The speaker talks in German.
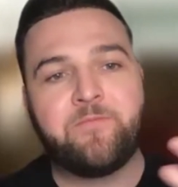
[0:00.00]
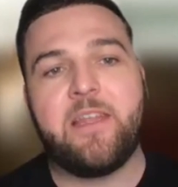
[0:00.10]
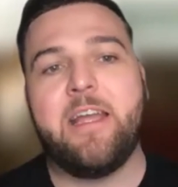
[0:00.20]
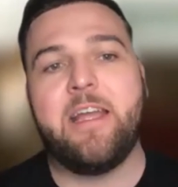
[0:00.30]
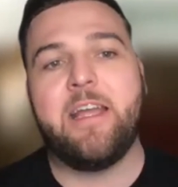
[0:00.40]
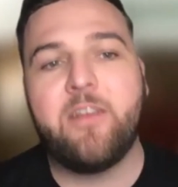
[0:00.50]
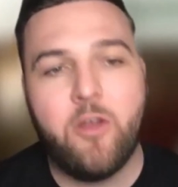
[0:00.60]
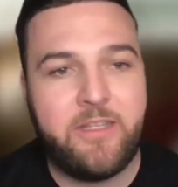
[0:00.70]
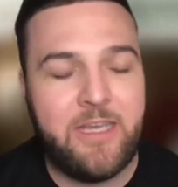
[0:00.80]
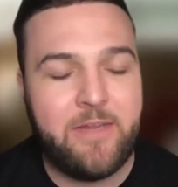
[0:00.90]
Ja,
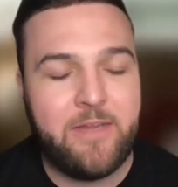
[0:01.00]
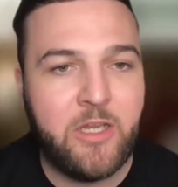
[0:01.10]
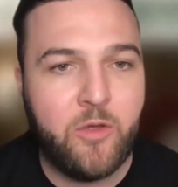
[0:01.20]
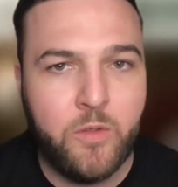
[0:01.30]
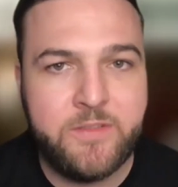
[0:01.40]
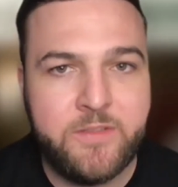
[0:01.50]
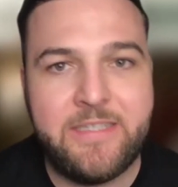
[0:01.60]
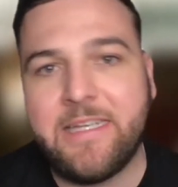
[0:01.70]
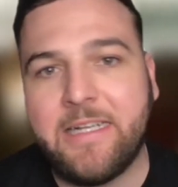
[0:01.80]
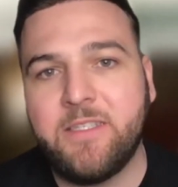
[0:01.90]
Leute, die einfach eine große
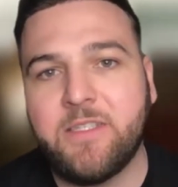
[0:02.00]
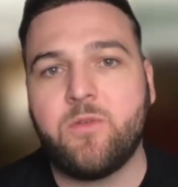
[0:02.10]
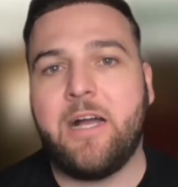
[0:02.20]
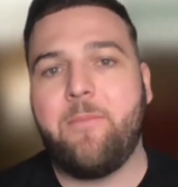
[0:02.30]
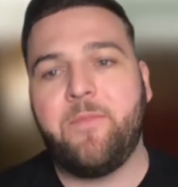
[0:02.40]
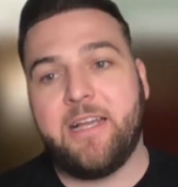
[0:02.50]
Distanz dazu haben,